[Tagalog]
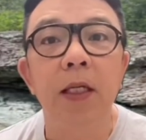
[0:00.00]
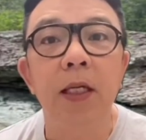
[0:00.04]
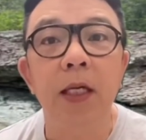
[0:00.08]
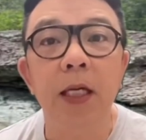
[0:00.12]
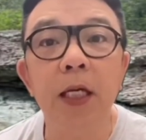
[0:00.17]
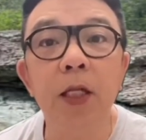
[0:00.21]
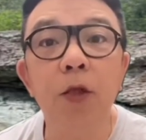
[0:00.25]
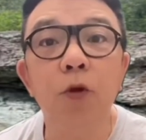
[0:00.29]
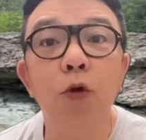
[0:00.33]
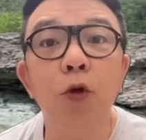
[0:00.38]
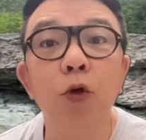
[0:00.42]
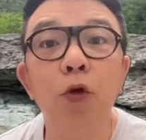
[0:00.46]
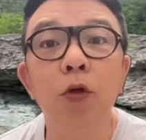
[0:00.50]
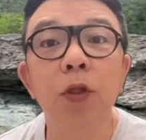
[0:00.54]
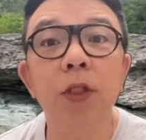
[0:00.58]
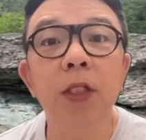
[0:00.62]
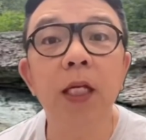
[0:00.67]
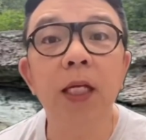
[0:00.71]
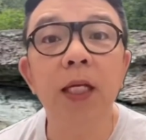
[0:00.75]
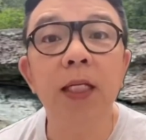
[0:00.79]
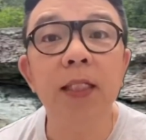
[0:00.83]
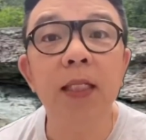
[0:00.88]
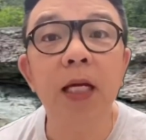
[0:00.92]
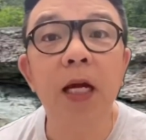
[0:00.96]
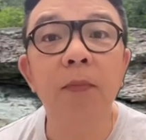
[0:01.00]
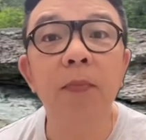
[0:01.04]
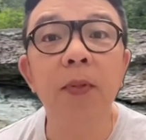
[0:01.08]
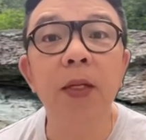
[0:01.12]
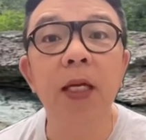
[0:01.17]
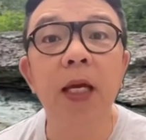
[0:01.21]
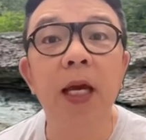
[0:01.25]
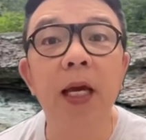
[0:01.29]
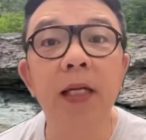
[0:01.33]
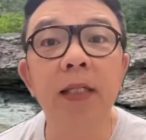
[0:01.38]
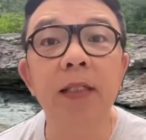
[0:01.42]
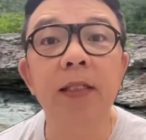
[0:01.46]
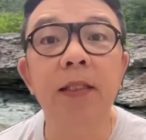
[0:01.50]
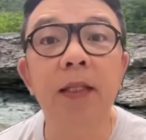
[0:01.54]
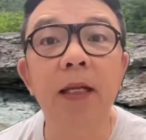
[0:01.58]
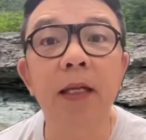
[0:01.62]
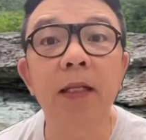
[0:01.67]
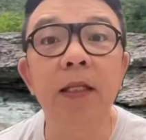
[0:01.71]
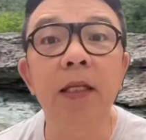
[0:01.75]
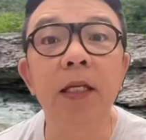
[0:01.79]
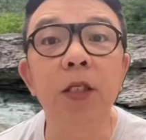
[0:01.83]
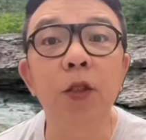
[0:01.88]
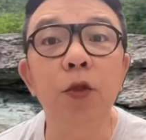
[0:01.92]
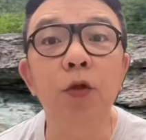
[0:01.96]
Ito yung sinasabing
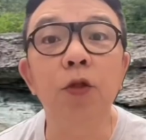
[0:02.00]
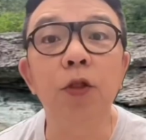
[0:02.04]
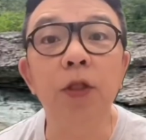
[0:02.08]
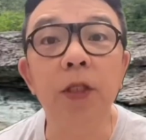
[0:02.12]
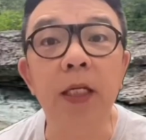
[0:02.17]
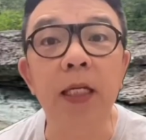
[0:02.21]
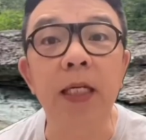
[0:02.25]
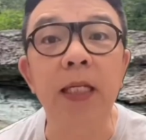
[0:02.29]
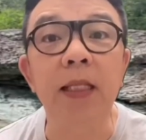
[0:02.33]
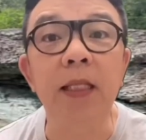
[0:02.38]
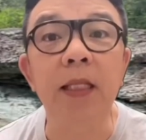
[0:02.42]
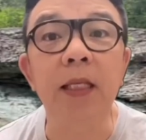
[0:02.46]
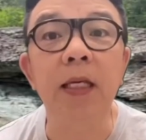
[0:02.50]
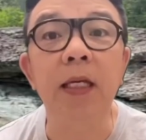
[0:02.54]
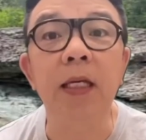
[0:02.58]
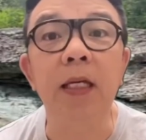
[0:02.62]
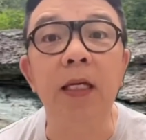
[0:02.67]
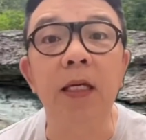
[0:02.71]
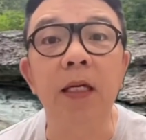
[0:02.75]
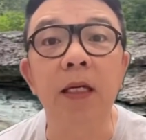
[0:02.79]
extradition treaty.